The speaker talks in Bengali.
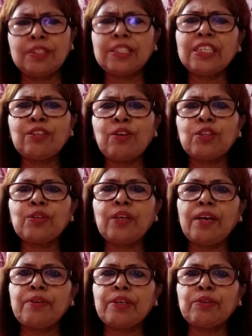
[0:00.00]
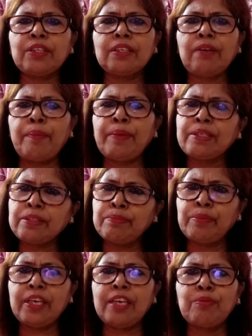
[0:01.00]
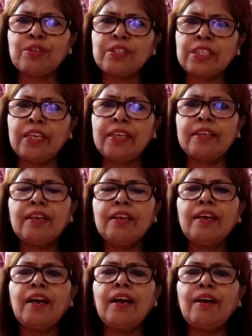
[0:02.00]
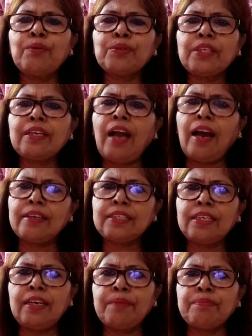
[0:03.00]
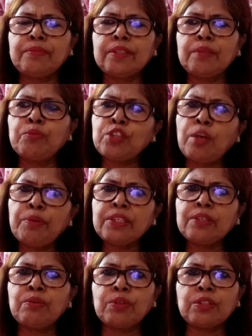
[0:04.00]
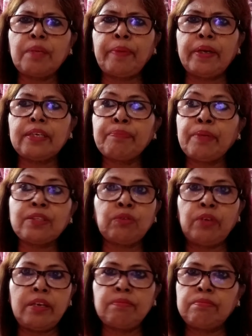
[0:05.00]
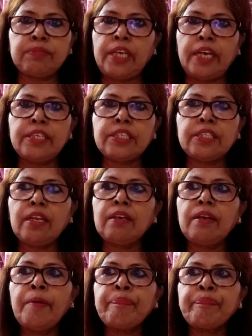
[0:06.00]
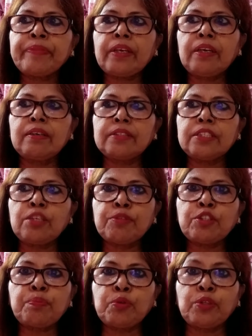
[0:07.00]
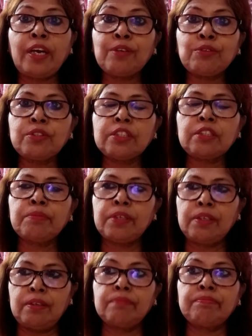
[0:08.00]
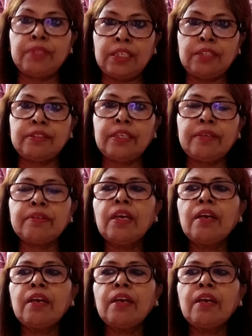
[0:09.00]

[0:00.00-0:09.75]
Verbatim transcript: জিনগত কারণে ওদের আমার মেয়ে এবং ছেলে ওদের গানটা মানে মোটামুটি করতে পারে বাট ট্র্যাডিশনাল যে সমস্ত প্রথাগত যে মানে যেই